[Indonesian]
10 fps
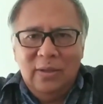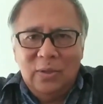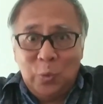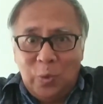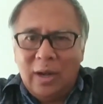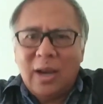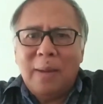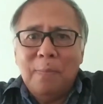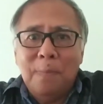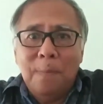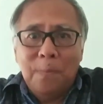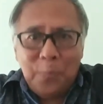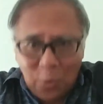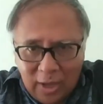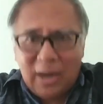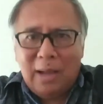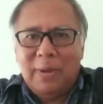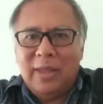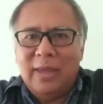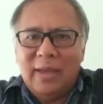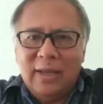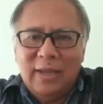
sudah enam bulan lamanya